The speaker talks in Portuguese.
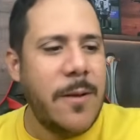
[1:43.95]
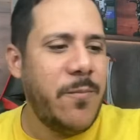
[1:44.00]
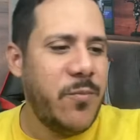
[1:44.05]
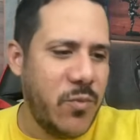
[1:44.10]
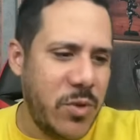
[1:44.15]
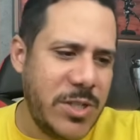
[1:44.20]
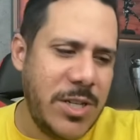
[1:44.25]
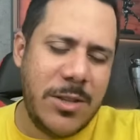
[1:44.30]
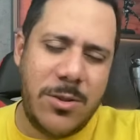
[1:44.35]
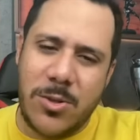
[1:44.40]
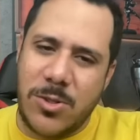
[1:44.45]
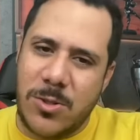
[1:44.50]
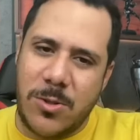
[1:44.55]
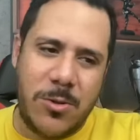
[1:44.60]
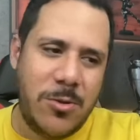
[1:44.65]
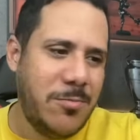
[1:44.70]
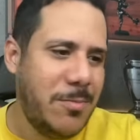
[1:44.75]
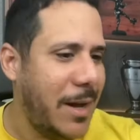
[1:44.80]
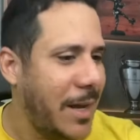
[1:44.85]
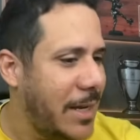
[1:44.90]
Você é torcedor
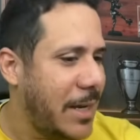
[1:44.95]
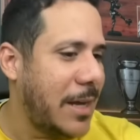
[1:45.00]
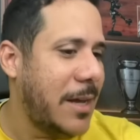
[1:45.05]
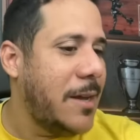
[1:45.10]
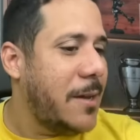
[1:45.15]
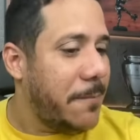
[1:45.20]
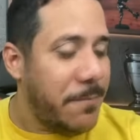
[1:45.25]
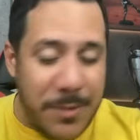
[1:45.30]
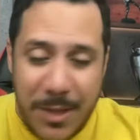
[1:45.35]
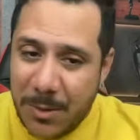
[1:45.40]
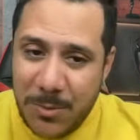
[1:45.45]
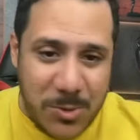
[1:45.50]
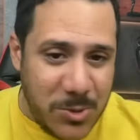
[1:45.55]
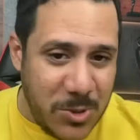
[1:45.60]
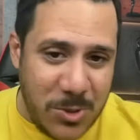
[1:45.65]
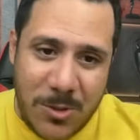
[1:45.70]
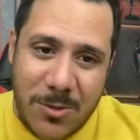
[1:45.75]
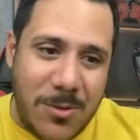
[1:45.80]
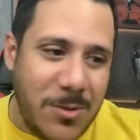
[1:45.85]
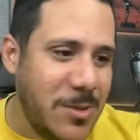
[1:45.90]
do Bahia? Não
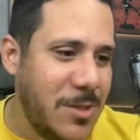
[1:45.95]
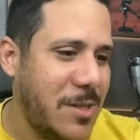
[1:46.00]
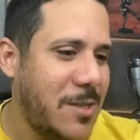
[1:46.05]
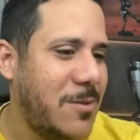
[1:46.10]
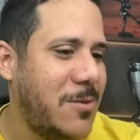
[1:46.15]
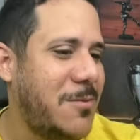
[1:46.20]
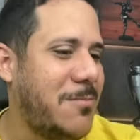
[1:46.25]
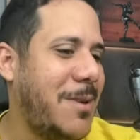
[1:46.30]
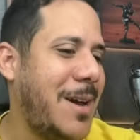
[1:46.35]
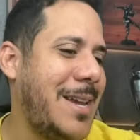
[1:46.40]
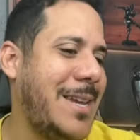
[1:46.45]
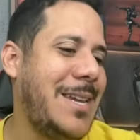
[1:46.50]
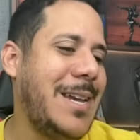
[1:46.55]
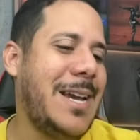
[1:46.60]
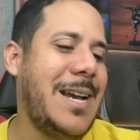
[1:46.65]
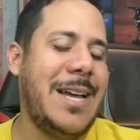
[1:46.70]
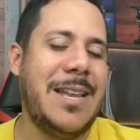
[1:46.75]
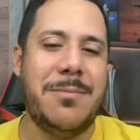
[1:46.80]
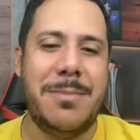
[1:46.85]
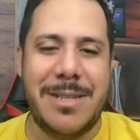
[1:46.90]
sou torcedor do Bahia,
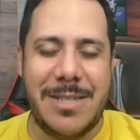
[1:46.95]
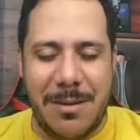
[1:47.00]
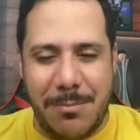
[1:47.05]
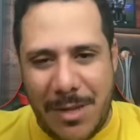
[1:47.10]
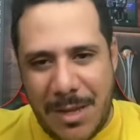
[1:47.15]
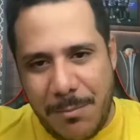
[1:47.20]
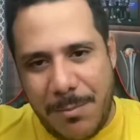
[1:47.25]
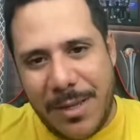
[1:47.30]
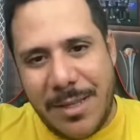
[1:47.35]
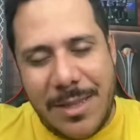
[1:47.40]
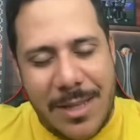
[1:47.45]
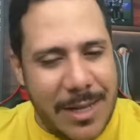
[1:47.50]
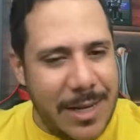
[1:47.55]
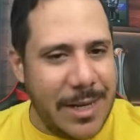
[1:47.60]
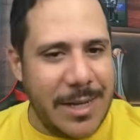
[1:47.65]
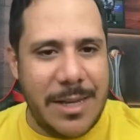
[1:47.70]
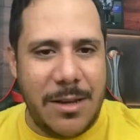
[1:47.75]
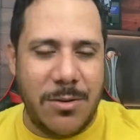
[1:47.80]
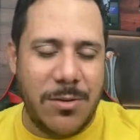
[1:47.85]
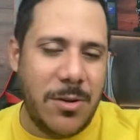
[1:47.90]
cara, mas a minha bandeira
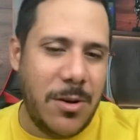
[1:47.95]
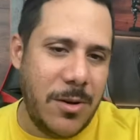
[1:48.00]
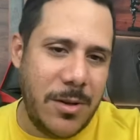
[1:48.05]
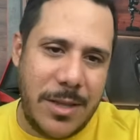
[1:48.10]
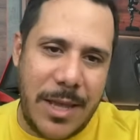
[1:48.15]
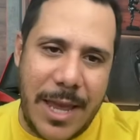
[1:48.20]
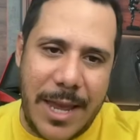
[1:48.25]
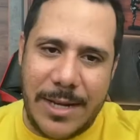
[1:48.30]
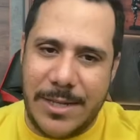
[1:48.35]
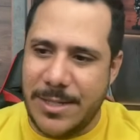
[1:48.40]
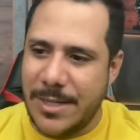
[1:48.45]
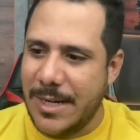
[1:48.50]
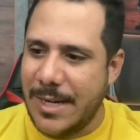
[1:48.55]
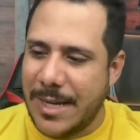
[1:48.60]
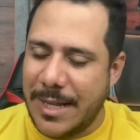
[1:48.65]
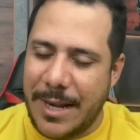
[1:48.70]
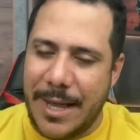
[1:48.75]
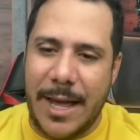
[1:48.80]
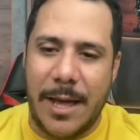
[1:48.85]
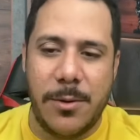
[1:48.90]
aqui é o Nordeste.
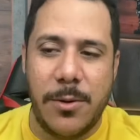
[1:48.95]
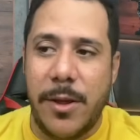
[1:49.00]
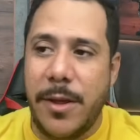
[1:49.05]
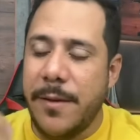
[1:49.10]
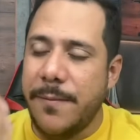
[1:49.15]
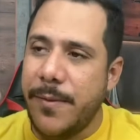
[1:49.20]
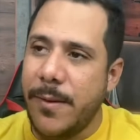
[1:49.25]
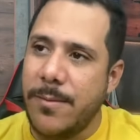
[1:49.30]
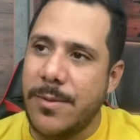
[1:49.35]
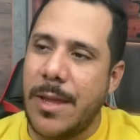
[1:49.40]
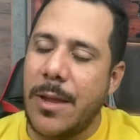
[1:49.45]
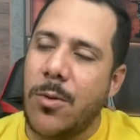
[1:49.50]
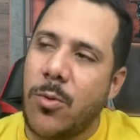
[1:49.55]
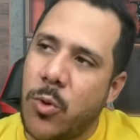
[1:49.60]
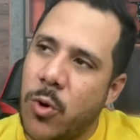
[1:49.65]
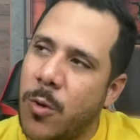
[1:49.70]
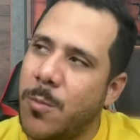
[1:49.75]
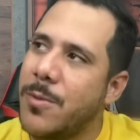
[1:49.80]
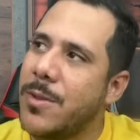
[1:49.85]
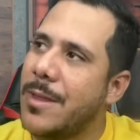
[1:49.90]
Claro, não tem
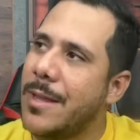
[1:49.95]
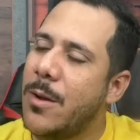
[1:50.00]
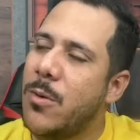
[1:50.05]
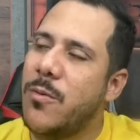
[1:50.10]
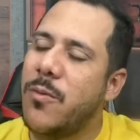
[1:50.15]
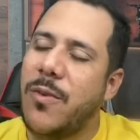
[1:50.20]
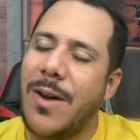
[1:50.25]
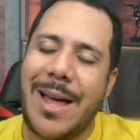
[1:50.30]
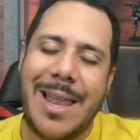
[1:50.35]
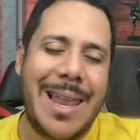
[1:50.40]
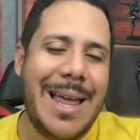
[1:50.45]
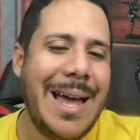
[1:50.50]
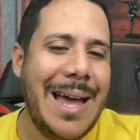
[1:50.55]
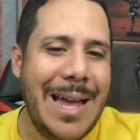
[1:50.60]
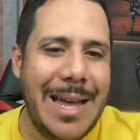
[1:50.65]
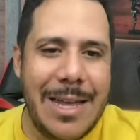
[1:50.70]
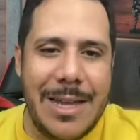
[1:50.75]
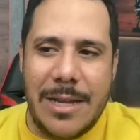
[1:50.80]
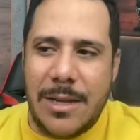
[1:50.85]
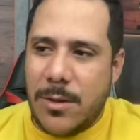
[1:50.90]
como não
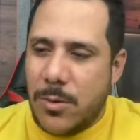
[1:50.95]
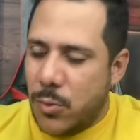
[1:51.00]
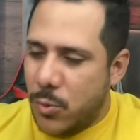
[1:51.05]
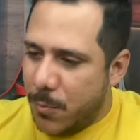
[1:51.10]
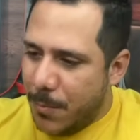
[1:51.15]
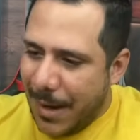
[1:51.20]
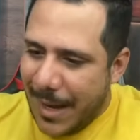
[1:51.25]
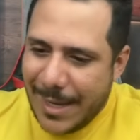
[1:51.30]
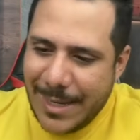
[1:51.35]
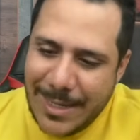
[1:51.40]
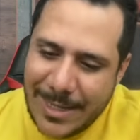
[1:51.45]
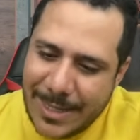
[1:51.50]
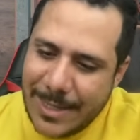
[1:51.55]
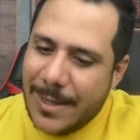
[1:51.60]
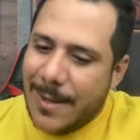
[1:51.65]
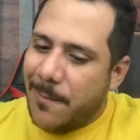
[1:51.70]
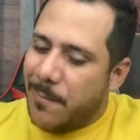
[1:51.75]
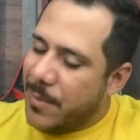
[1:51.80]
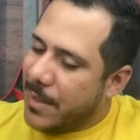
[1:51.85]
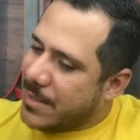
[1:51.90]
falar do
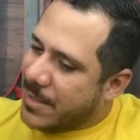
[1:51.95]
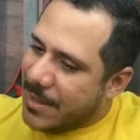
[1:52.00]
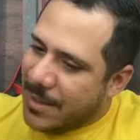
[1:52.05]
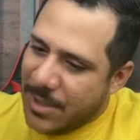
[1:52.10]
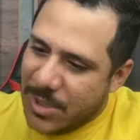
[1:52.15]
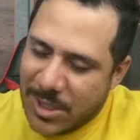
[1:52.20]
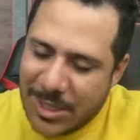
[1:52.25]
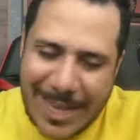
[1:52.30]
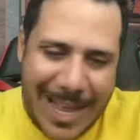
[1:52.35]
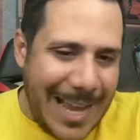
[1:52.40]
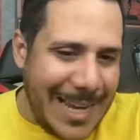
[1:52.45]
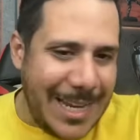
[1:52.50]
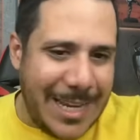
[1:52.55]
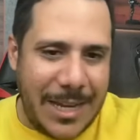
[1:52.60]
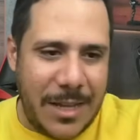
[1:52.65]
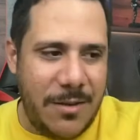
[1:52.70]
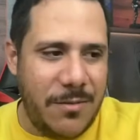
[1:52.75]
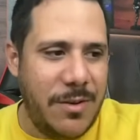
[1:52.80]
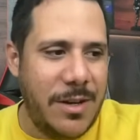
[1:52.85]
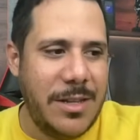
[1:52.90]
Bahia, desse destaque que
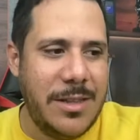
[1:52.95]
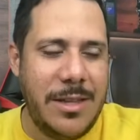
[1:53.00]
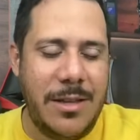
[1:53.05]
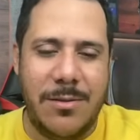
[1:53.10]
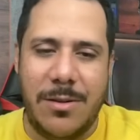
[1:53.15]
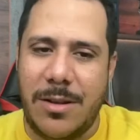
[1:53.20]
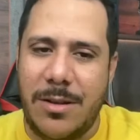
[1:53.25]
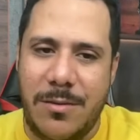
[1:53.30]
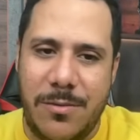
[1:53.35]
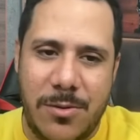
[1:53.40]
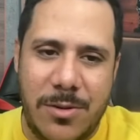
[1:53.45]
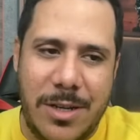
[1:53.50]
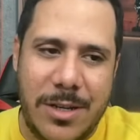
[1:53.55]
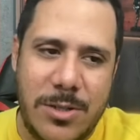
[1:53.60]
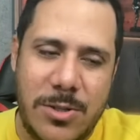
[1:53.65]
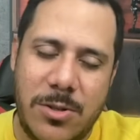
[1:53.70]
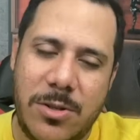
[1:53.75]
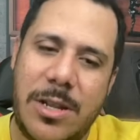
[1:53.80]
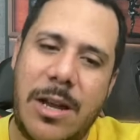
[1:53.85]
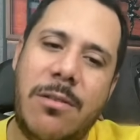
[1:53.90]
ele vem tendo a nível
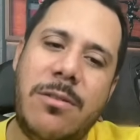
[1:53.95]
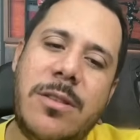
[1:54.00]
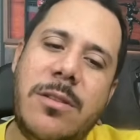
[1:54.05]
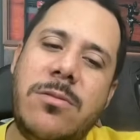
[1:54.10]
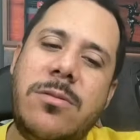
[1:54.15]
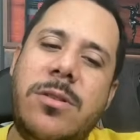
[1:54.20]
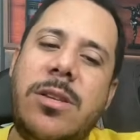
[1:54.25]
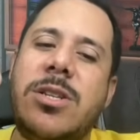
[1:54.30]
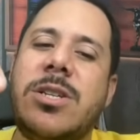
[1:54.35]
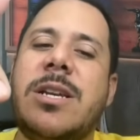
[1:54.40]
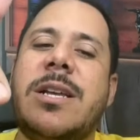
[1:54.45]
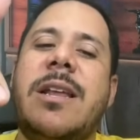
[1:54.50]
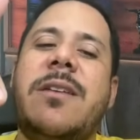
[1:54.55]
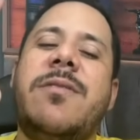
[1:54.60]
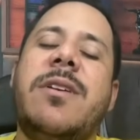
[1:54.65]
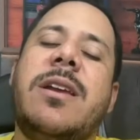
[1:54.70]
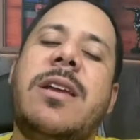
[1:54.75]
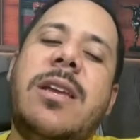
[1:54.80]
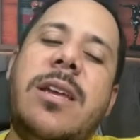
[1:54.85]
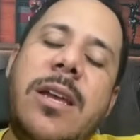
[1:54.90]
nacional. Então te escreve
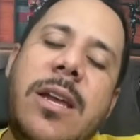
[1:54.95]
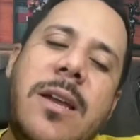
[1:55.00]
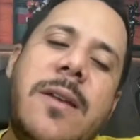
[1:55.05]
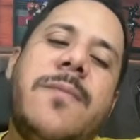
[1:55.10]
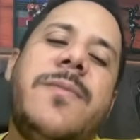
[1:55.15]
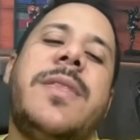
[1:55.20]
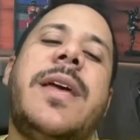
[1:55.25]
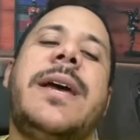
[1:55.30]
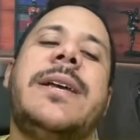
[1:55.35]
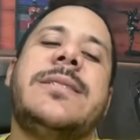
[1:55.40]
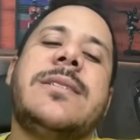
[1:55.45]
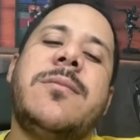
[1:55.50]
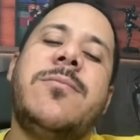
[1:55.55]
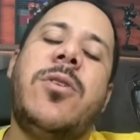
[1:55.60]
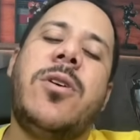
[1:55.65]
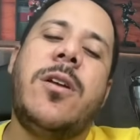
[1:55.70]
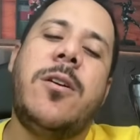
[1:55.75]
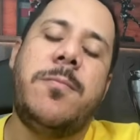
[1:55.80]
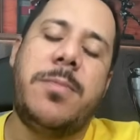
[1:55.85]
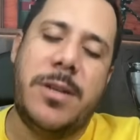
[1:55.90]
aqui, dá essa
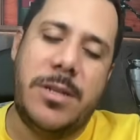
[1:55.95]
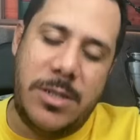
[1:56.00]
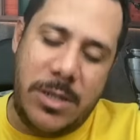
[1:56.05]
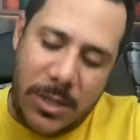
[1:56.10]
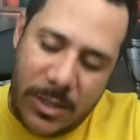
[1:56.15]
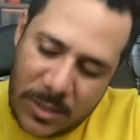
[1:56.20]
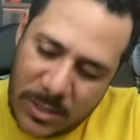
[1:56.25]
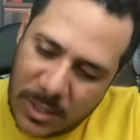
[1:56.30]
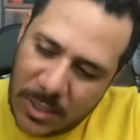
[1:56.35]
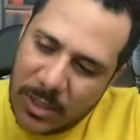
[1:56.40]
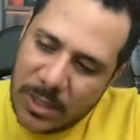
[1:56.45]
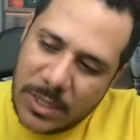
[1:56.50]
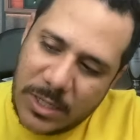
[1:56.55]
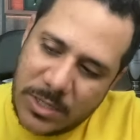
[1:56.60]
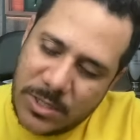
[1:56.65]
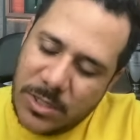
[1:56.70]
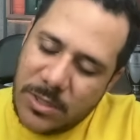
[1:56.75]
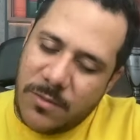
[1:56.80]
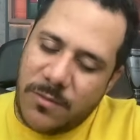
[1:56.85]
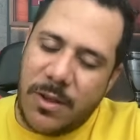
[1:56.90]
moral pra gente, que a
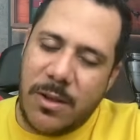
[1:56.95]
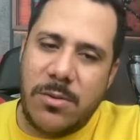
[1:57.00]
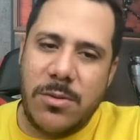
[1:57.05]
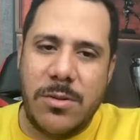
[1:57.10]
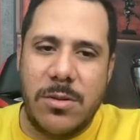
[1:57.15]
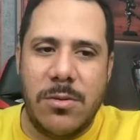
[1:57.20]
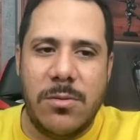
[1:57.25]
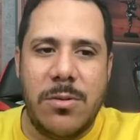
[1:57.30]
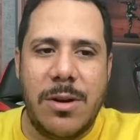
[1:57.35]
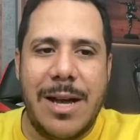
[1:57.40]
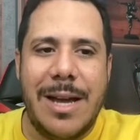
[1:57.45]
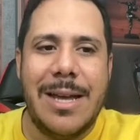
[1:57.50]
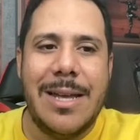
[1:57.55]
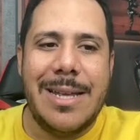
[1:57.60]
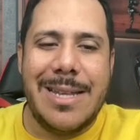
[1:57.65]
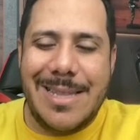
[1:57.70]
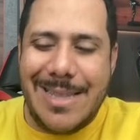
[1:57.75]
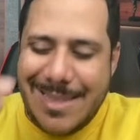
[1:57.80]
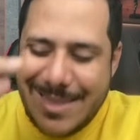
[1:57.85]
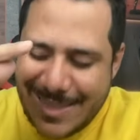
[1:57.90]
gente vai continuar
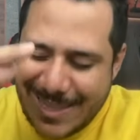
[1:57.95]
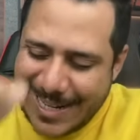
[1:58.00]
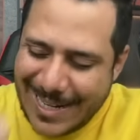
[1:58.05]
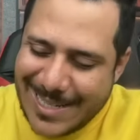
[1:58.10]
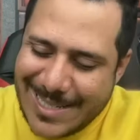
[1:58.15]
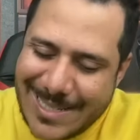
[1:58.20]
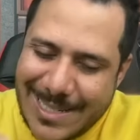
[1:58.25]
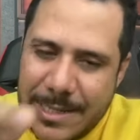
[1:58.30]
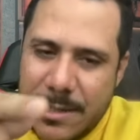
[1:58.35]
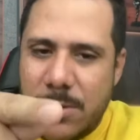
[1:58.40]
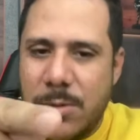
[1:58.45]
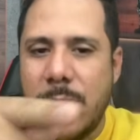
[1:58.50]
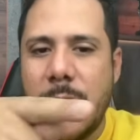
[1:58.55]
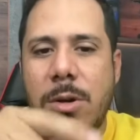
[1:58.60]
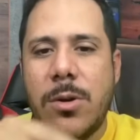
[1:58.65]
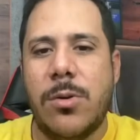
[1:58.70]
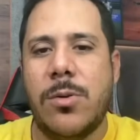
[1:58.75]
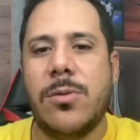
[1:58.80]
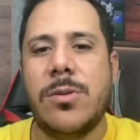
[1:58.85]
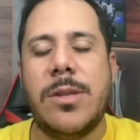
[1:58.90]
trazendo
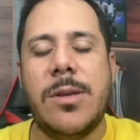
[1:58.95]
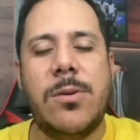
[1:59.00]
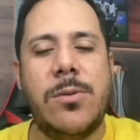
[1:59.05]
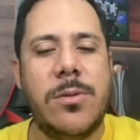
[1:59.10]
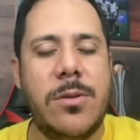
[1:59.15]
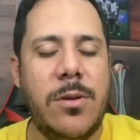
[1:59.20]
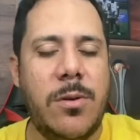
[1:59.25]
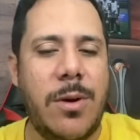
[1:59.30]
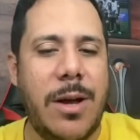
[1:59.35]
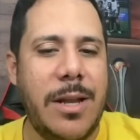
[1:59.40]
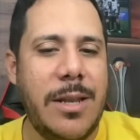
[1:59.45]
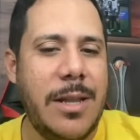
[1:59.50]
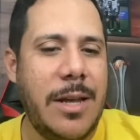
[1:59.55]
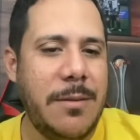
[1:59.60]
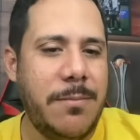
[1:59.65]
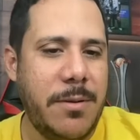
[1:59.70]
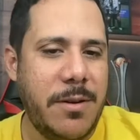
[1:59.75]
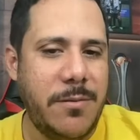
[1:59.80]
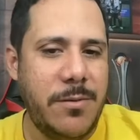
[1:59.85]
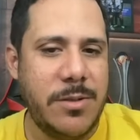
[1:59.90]
conteúdo de qualidade
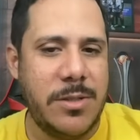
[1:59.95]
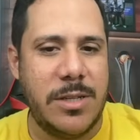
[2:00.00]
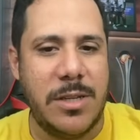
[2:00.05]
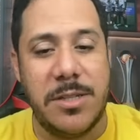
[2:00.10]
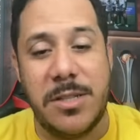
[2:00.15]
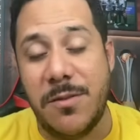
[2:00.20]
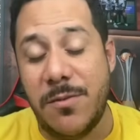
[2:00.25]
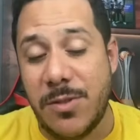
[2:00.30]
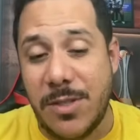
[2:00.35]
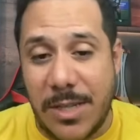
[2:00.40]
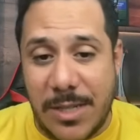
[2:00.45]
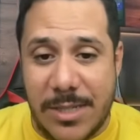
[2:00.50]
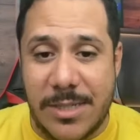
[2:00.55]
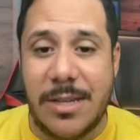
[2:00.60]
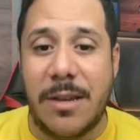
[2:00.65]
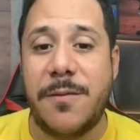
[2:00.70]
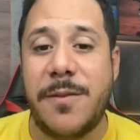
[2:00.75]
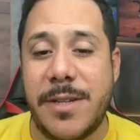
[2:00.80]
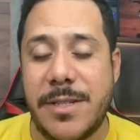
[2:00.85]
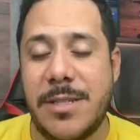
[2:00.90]
para vocês. Se você
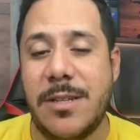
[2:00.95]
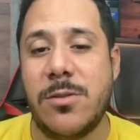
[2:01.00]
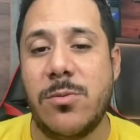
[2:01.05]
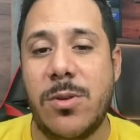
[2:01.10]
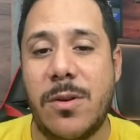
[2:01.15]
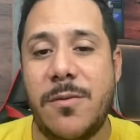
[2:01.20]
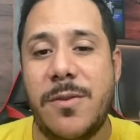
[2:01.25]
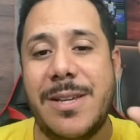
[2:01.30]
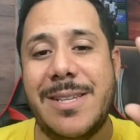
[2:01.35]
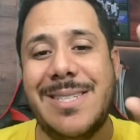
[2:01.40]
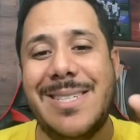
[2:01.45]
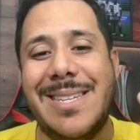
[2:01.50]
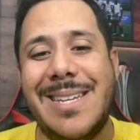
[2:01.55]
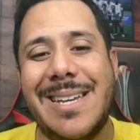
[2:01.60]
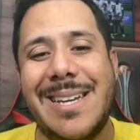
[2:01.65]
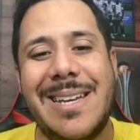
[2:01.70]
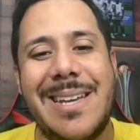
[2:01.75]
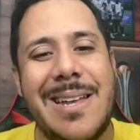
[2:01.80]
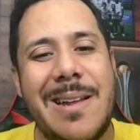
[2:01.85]
quiser fazer a tua fezinha,